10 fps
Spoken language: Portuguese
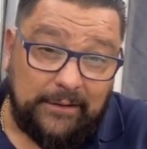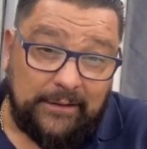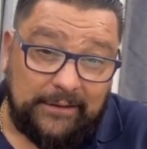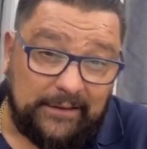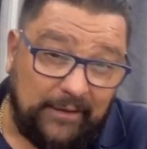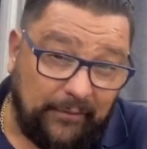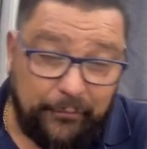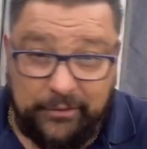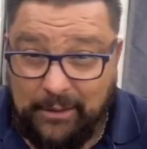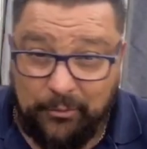Tentava
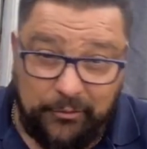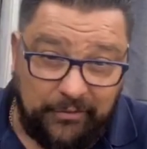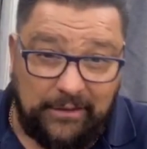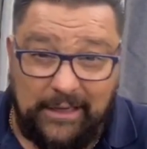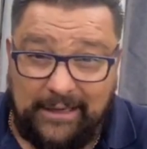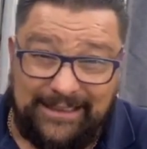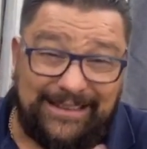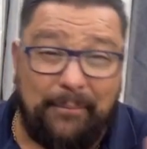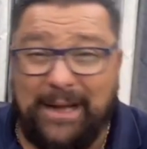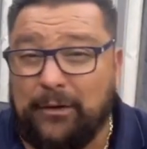furtar a motocicleta,
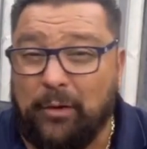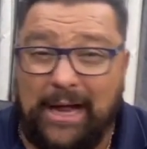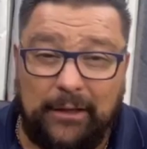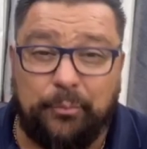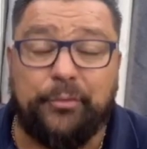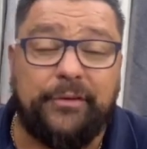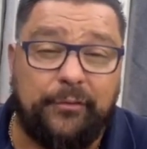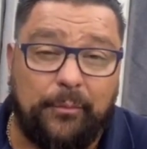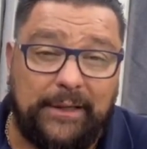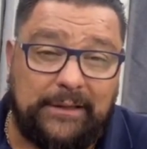trabalhado,
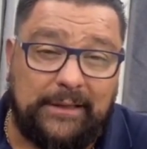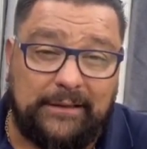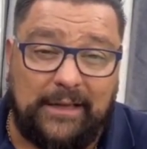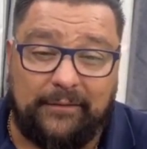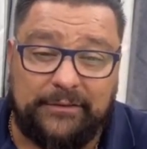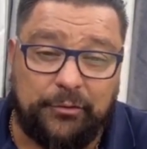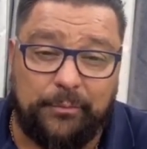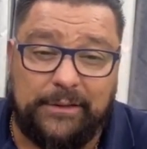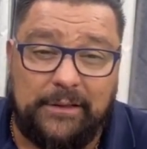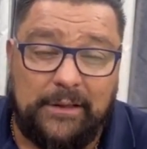possivelmente ali estava
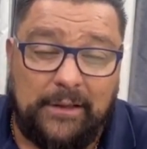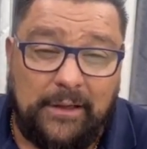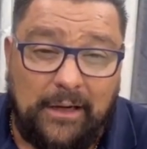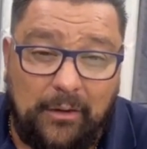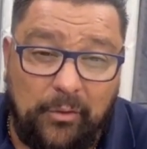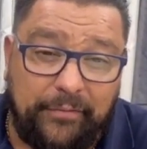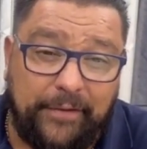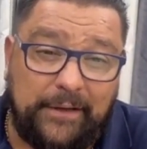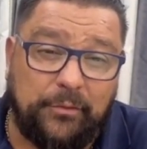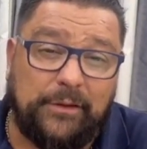sob é, o
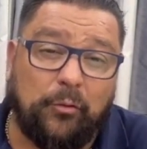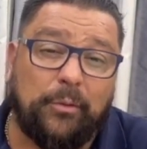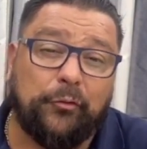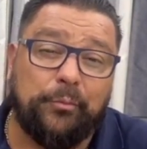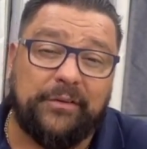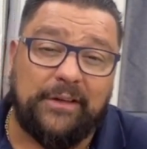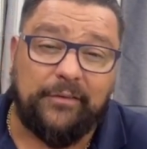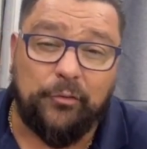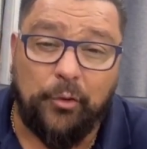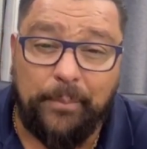efeito de alguma substância
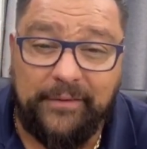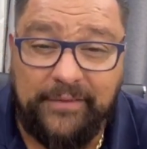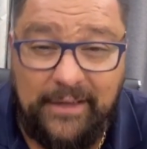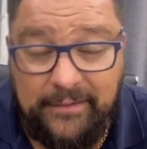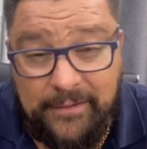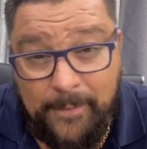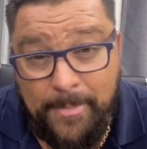entorpecente.